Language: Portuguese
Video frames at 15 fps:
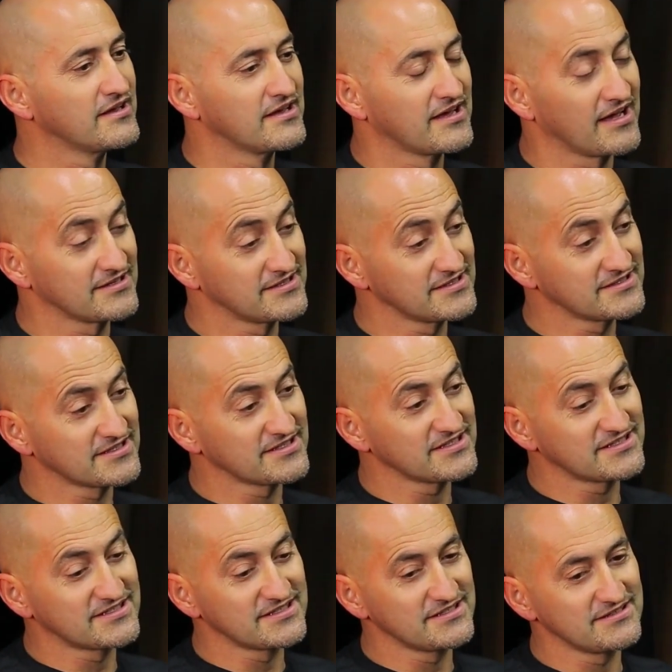Às vezes a
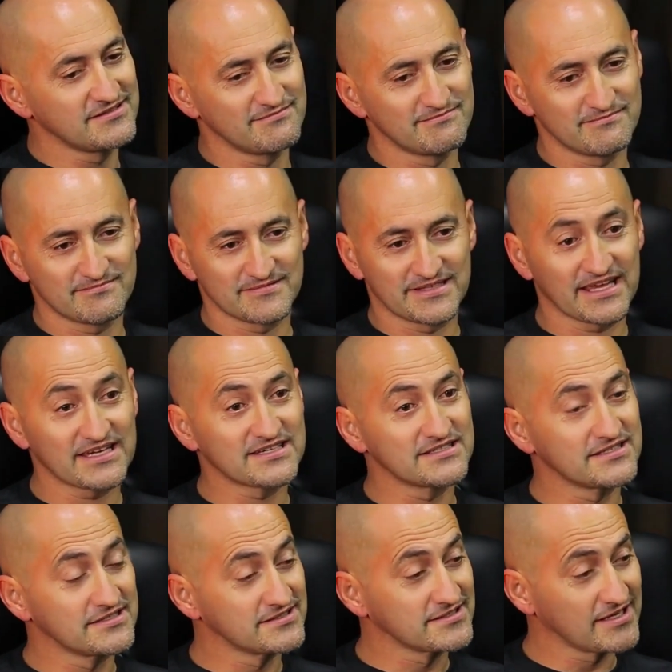gente deixa
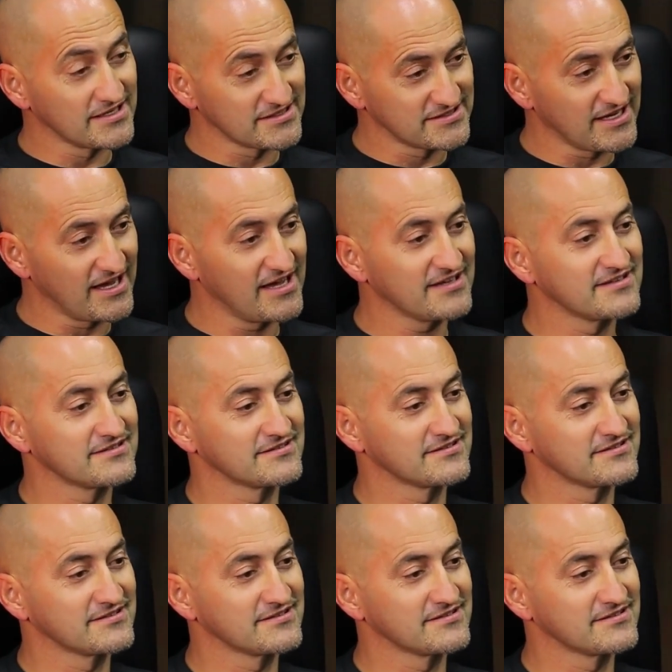de descansar,